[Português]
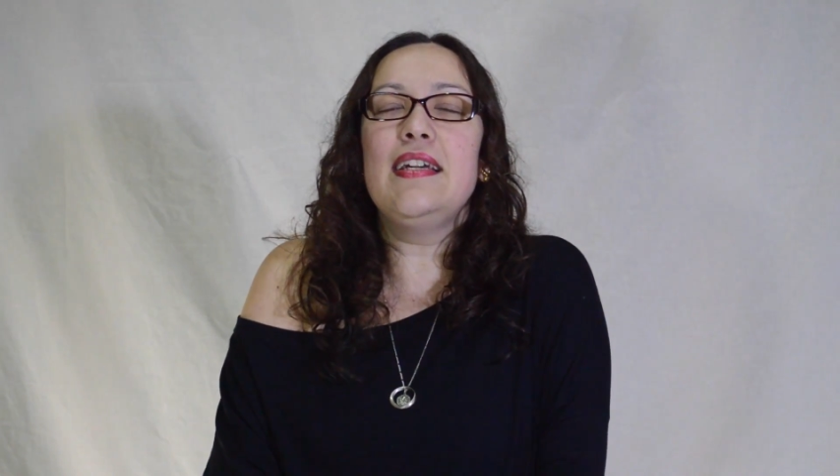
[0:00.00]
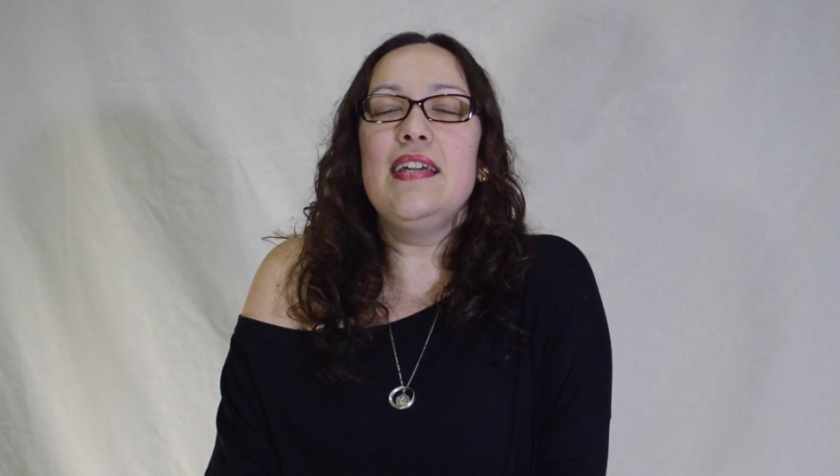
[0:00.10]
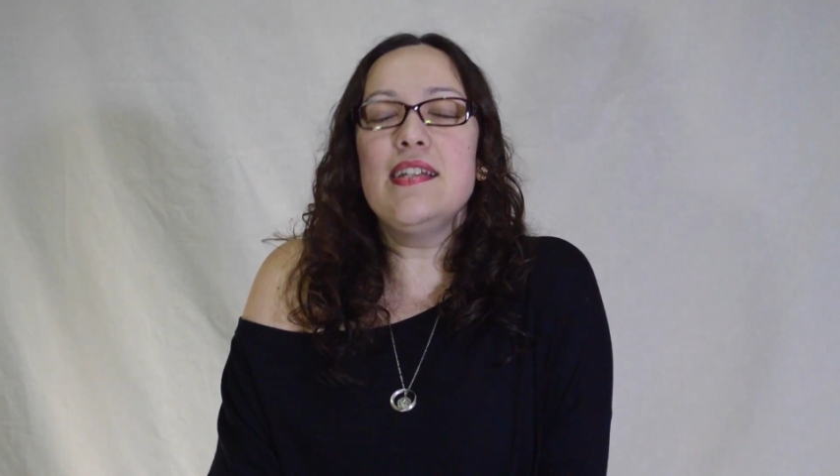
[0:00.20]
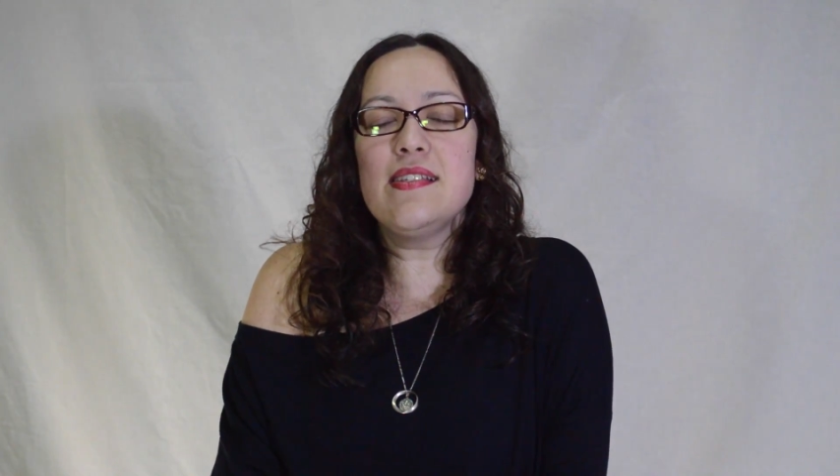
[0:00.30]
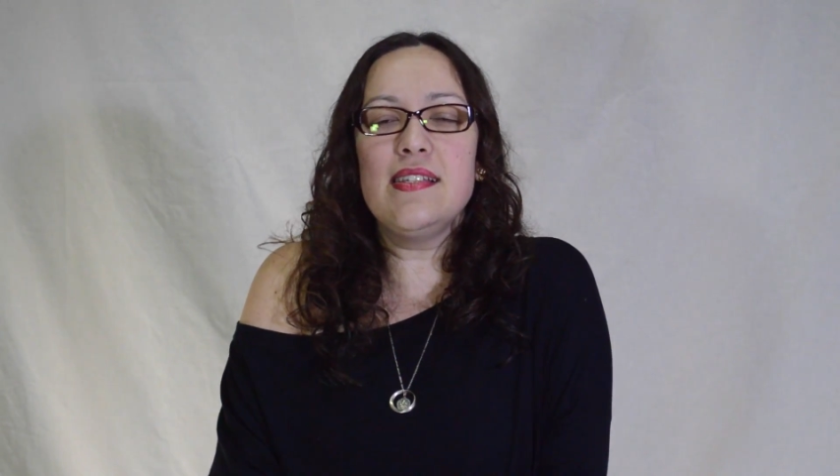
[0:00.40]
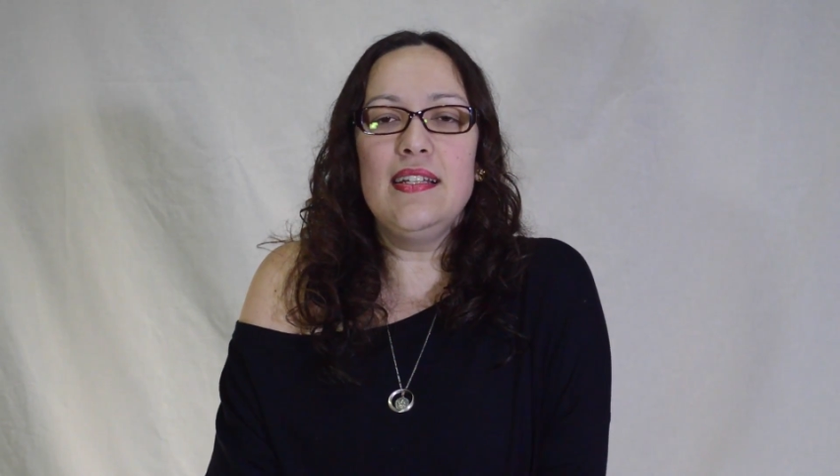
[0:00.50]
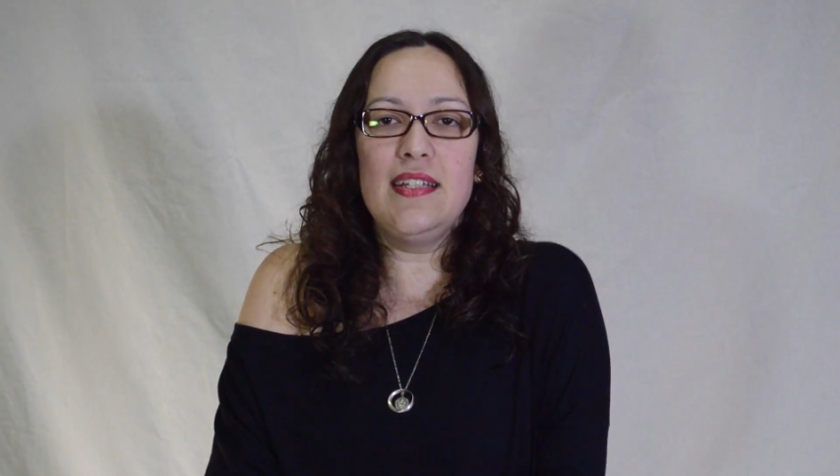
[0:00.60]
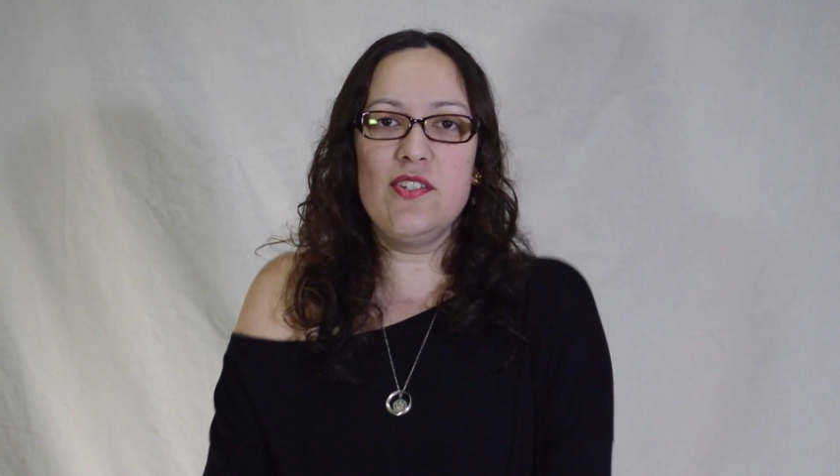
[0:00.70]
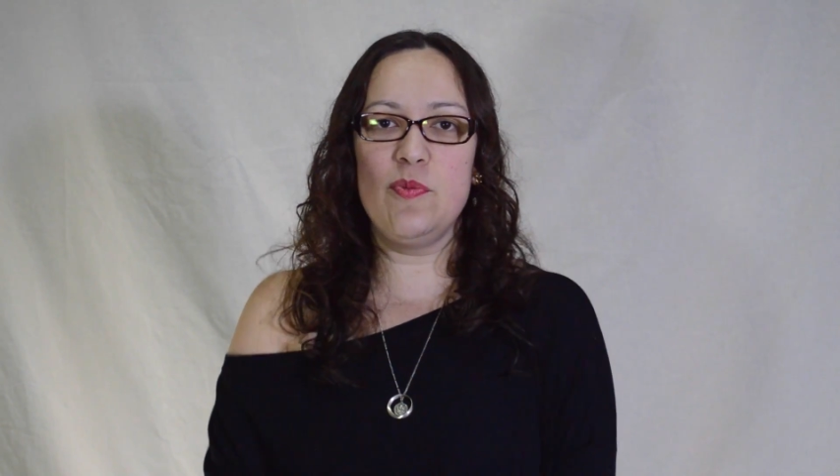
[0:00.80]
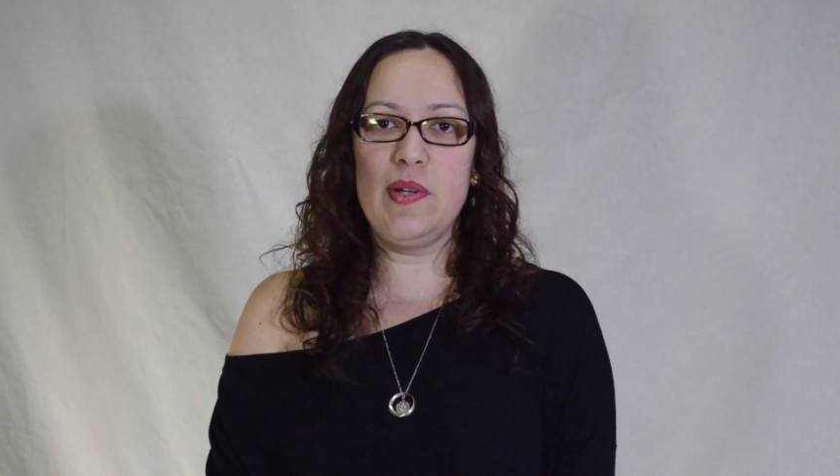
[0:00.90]

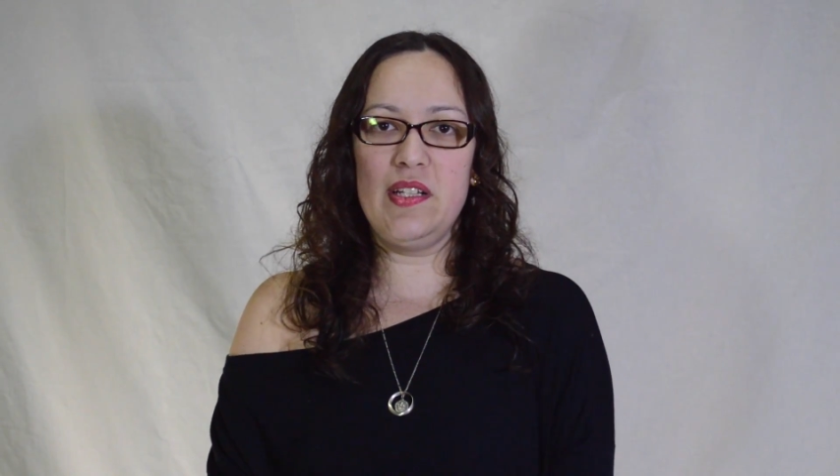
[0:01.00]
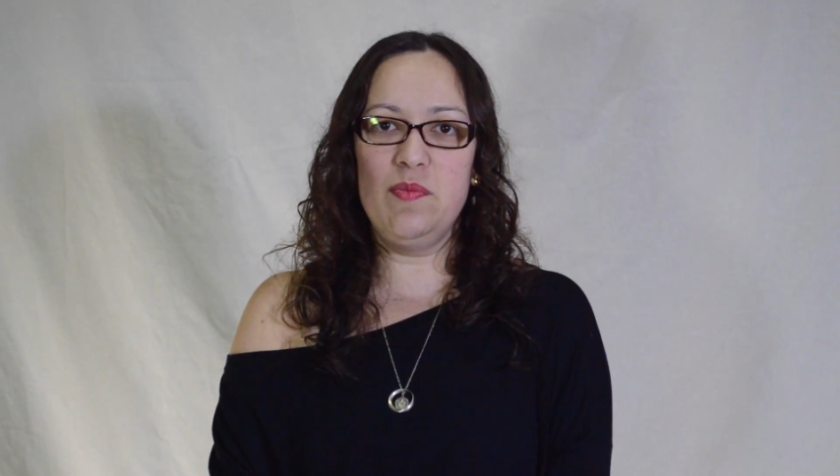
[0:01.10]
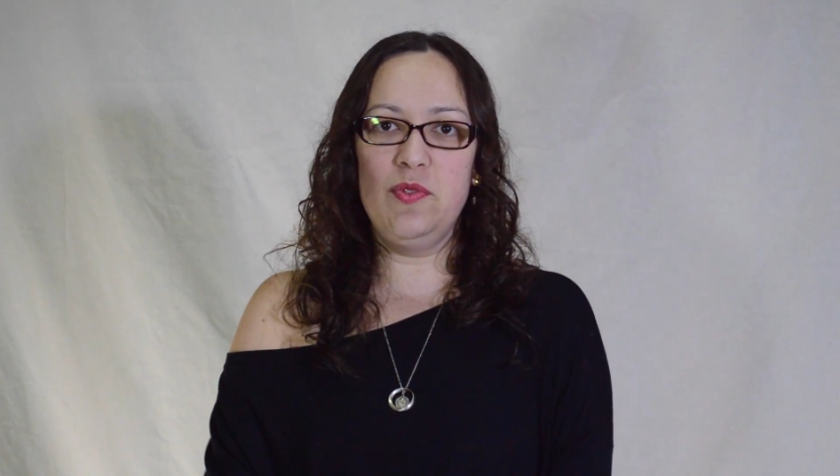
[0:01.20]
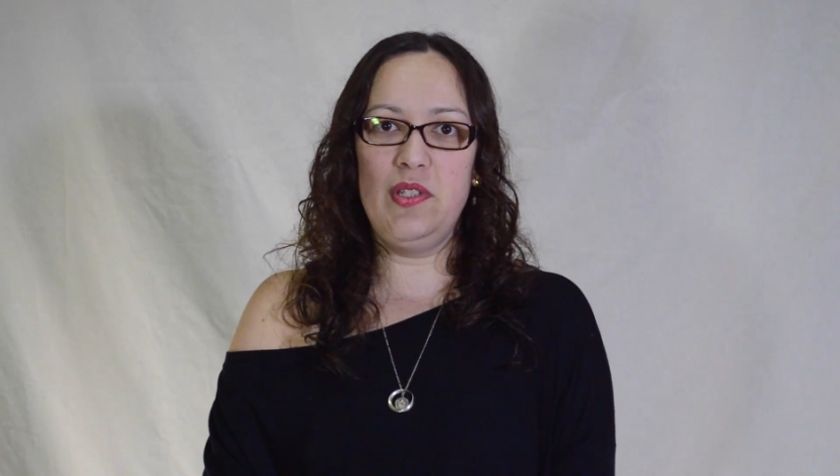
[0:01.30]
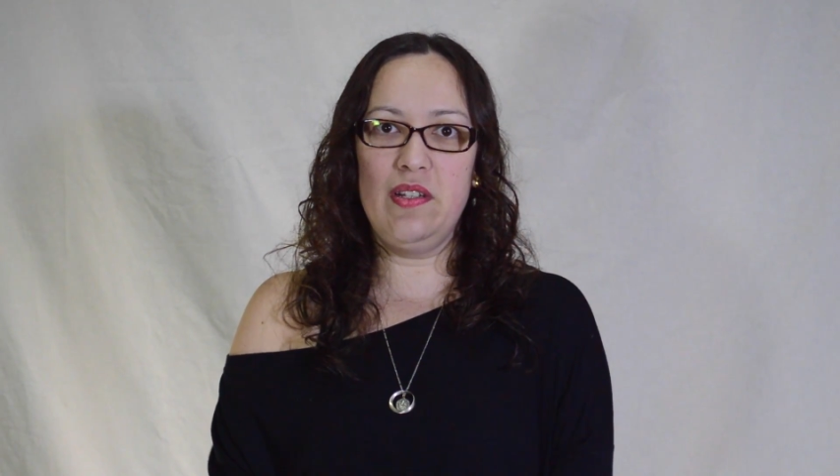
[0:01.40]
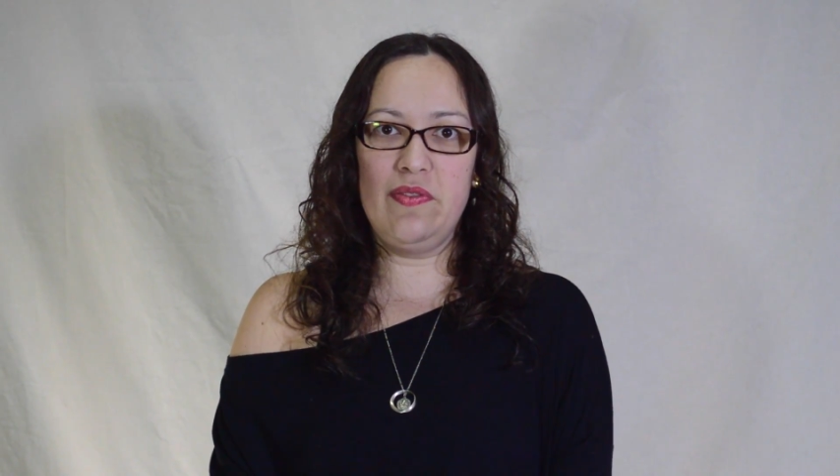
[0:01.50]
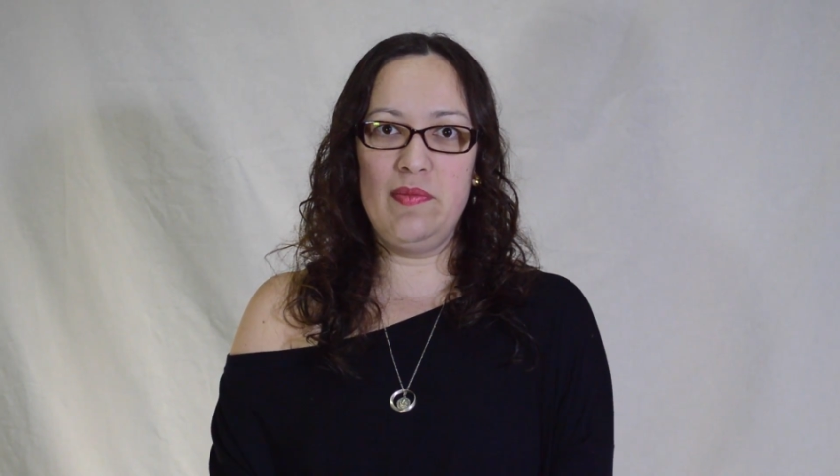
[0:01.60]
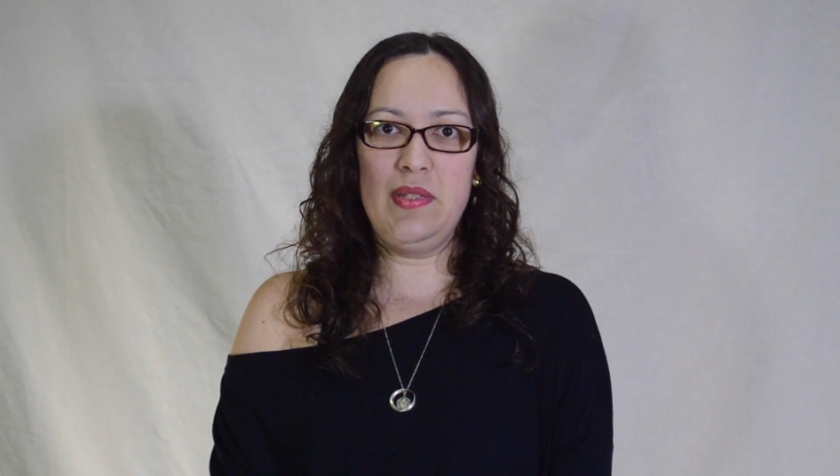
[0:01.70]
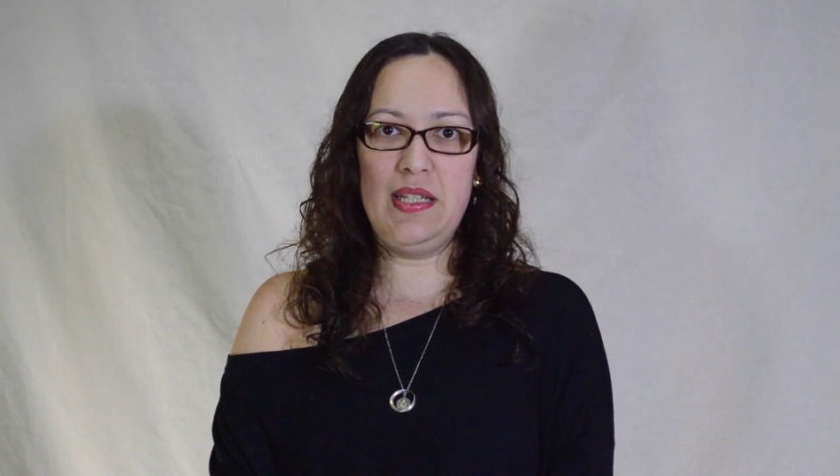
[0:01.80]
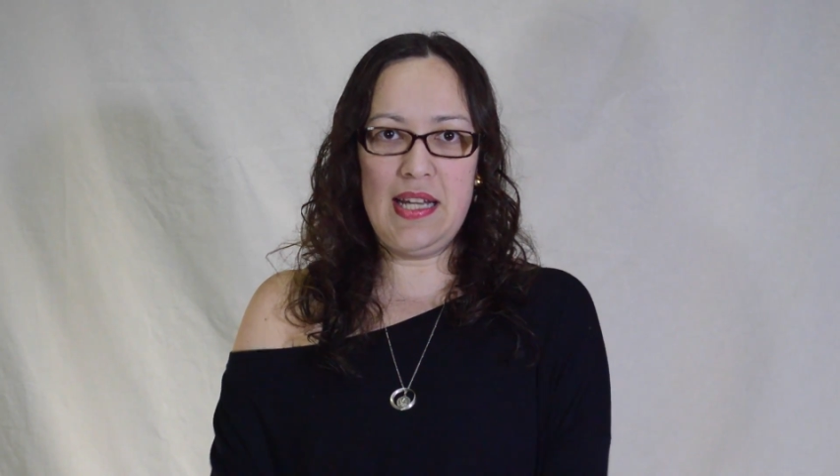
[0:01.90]
excelente para harmonia
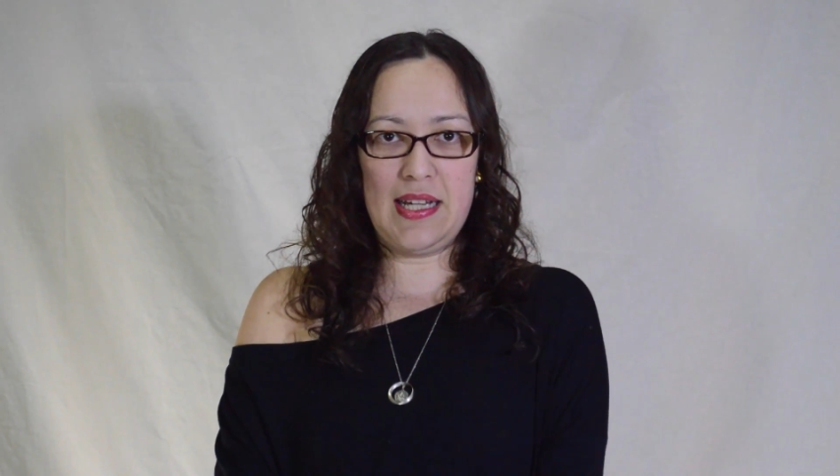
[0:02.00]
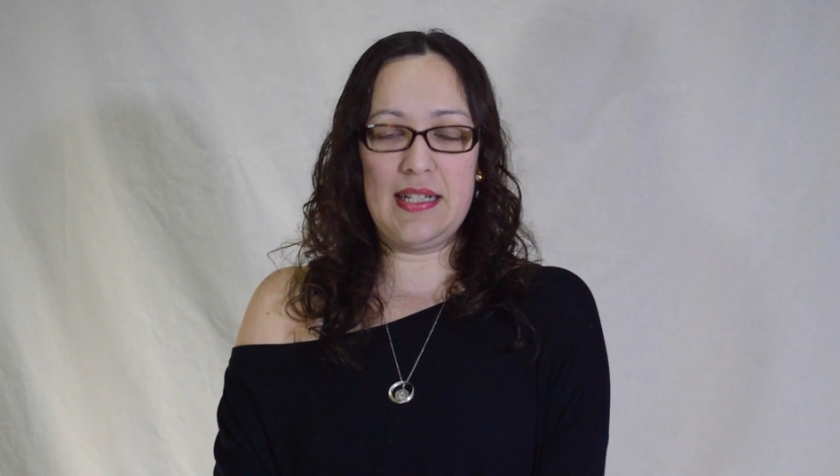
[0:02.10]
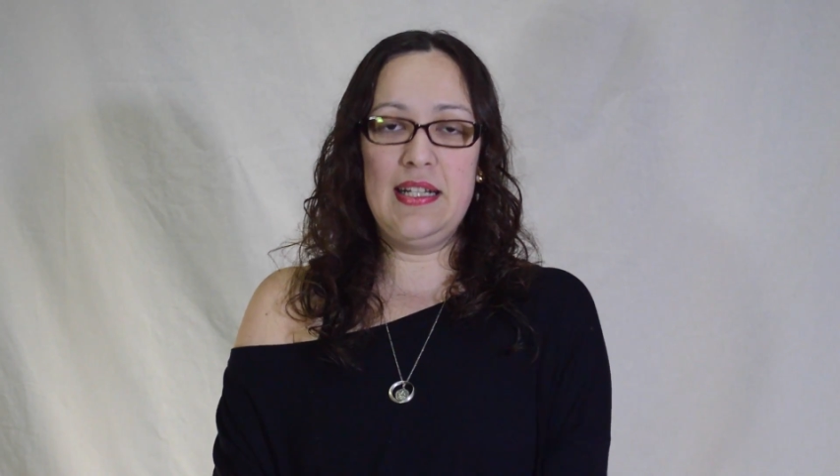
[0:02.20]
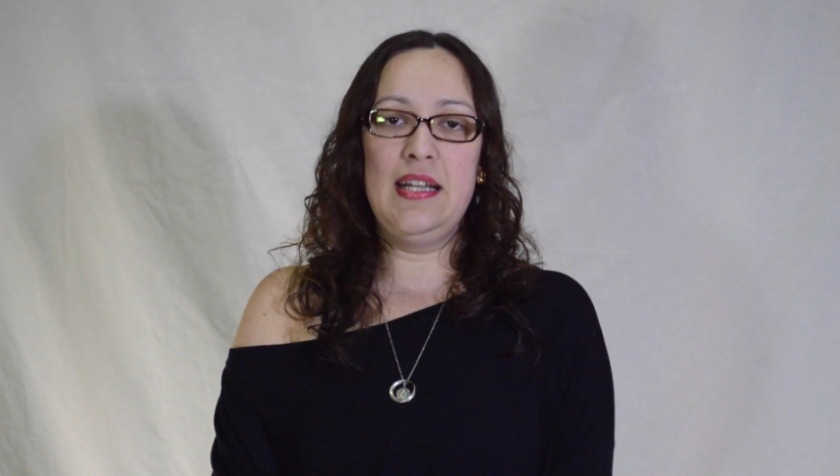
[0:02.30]
familiar